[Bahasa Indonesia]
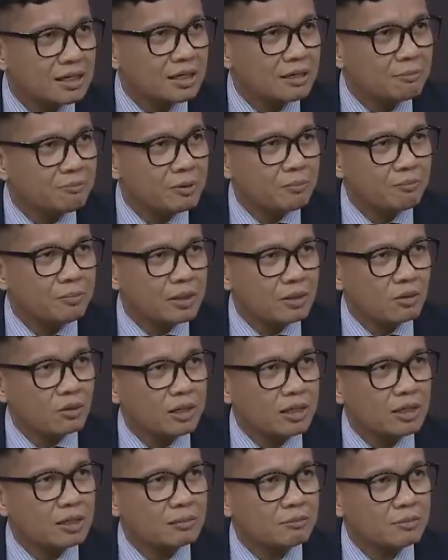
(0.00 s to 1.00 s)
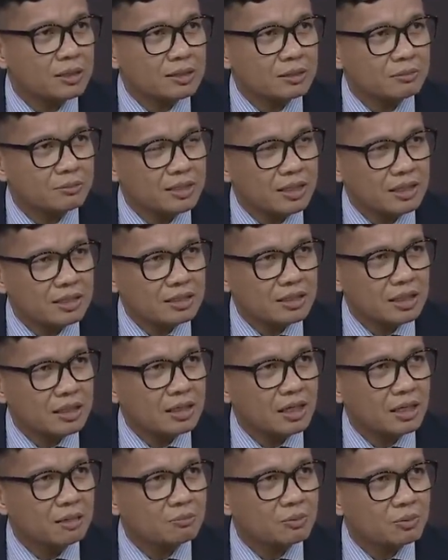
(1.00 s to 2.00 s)
yang dipimpin oleh hikmat kebijaksanaan
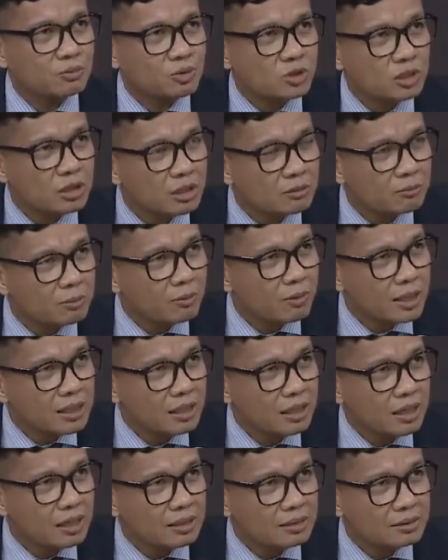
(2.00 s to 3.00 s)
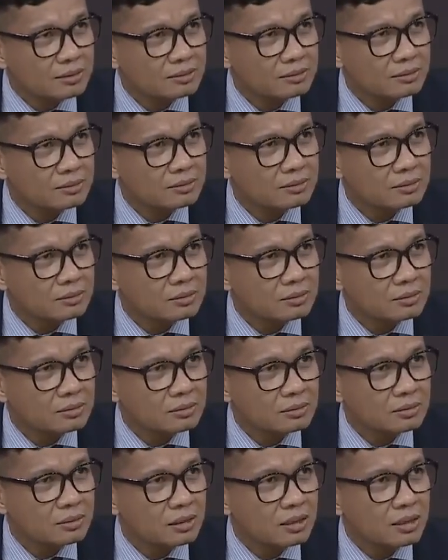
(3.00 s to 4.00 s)
dalam permusyawaratan perwakilan.
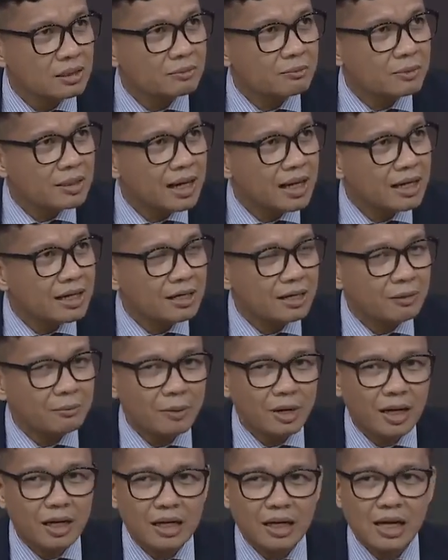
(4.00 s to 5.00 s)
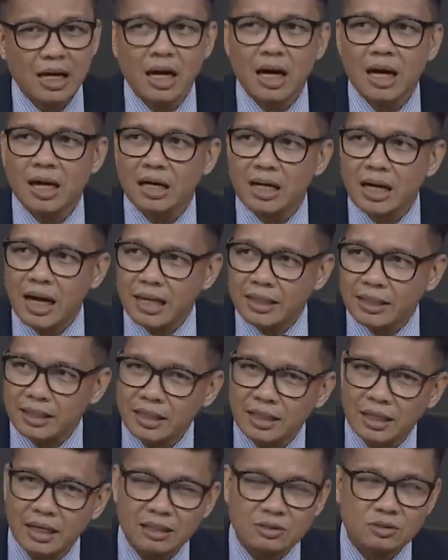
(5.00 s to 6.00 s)
Kemenangan yang bagaimana?
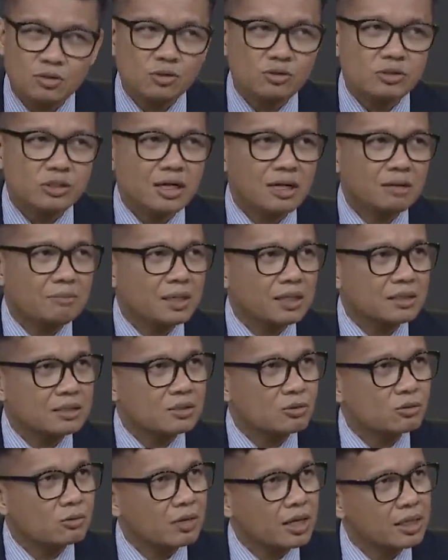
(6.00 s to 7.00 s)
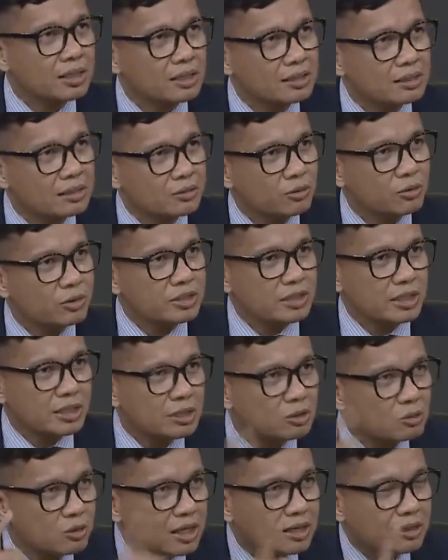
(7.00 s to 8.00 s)
keadilan sosial bagi seluruh rakyat Indonesia.
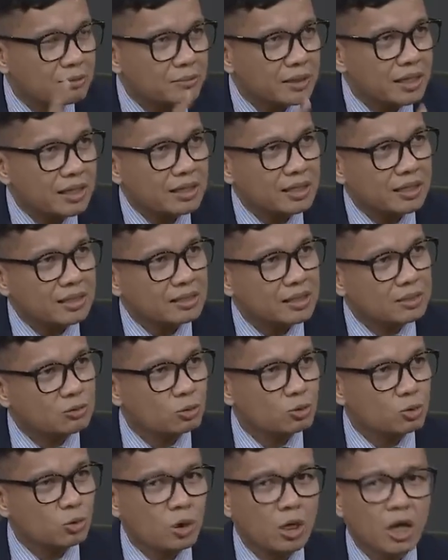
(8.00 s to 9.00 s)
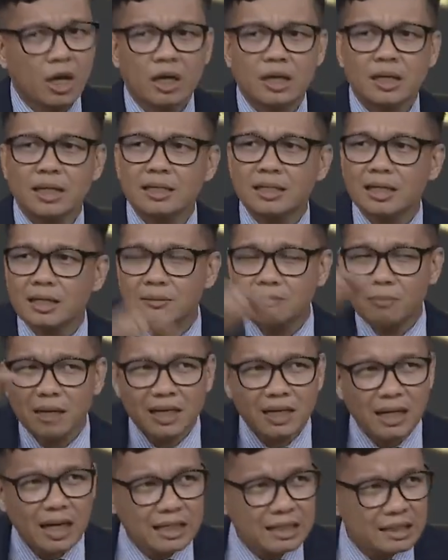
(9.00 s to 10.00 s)
Itulah kemenangan yang kita tuju. Kita
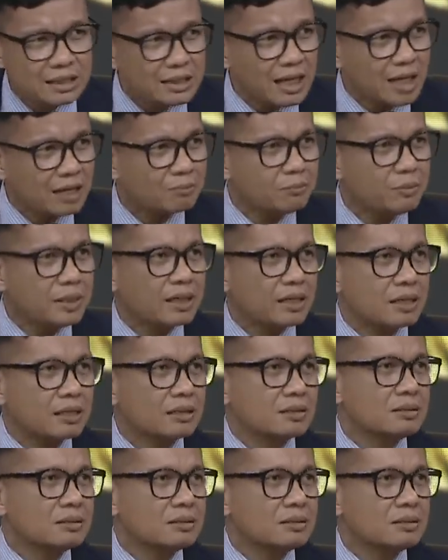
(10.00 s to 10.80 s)
kembali lagi takbir.